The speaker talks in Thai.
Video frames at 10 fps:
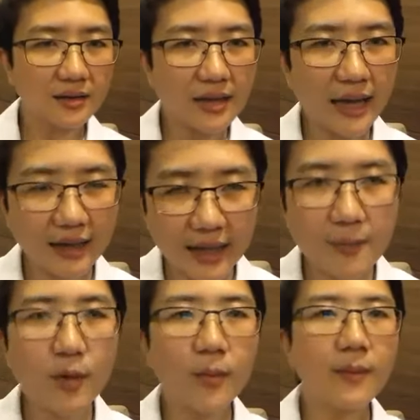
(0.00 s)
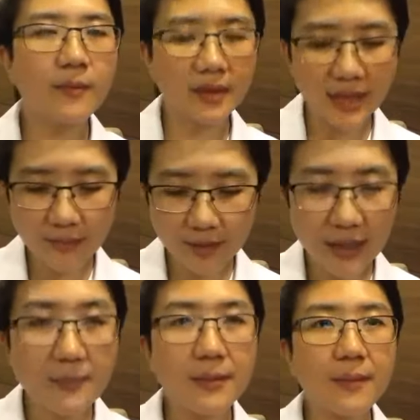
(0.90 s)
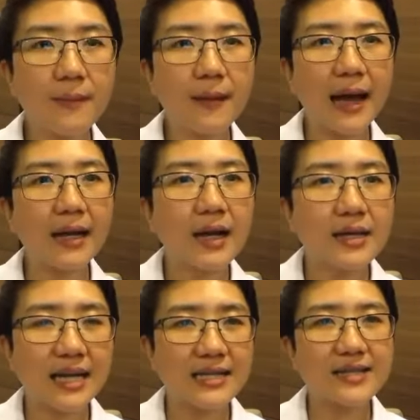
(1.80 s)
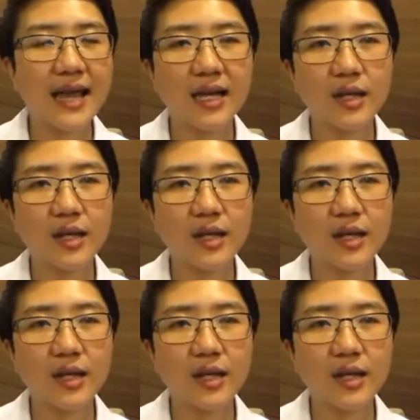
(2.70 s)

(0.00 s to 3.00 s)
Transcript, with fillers: ยาเคมเคมีบำบัดใช้แสงหรือ